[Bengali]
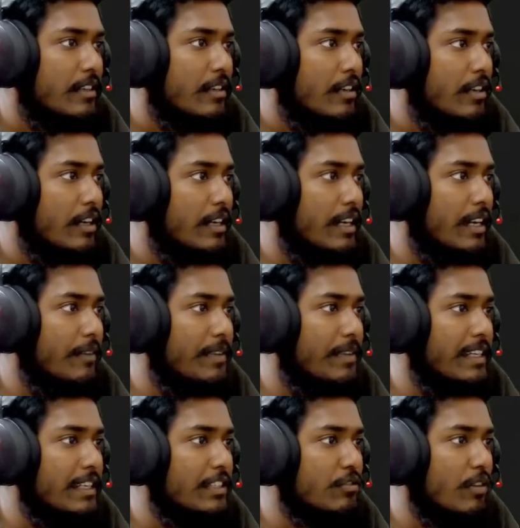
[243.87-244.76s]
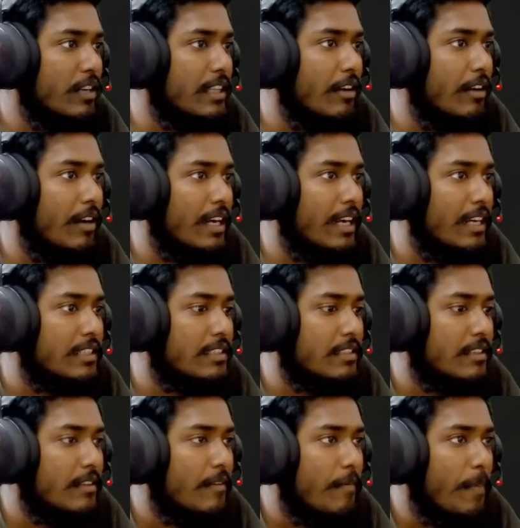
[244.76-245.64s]
ডেড ফিনিশ করে দাও আকাশ
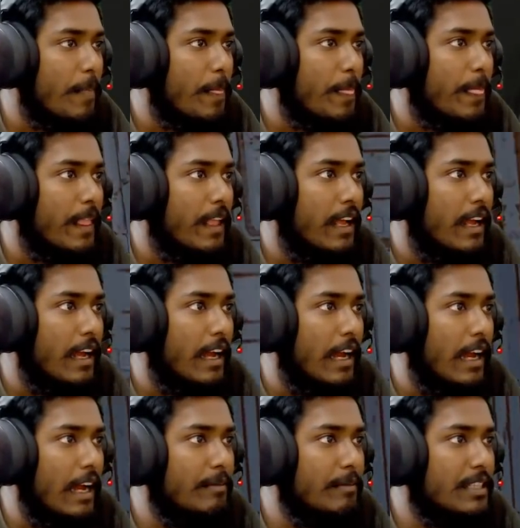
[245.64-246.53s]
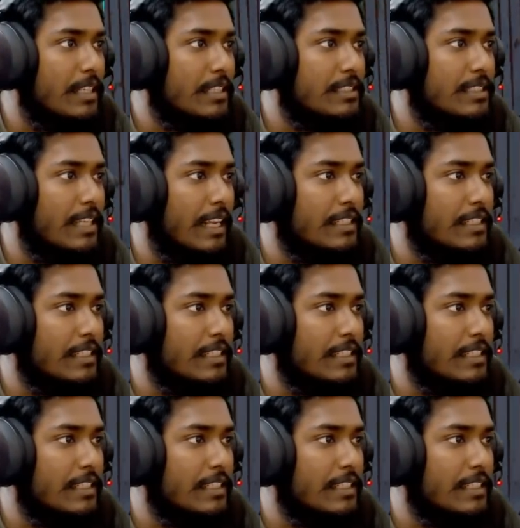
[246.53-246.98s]
আমি জাস্ট চ্যালেঞ্জটা